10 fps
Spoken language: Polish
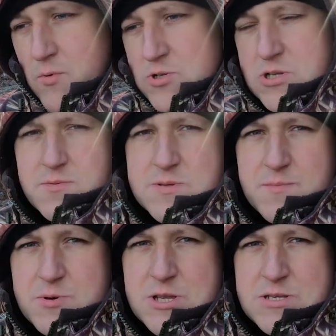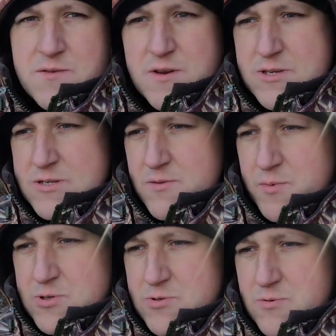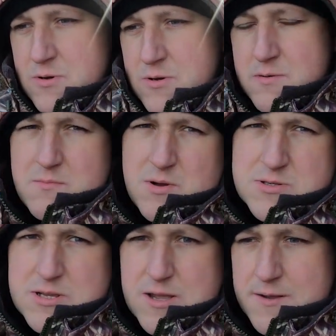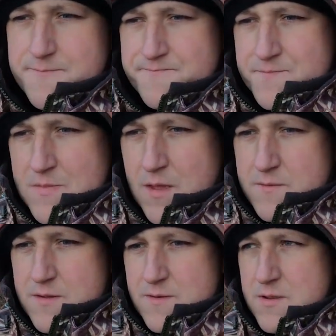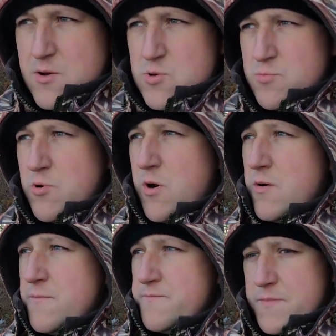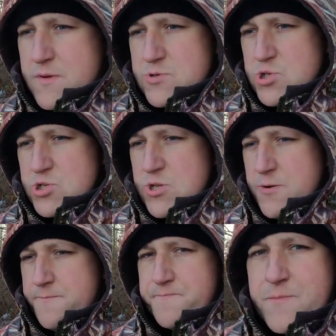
Może żebym sobie posiedział wreszcie, odpoczął. Może i tak. Tak więc, tylko tu było czysto,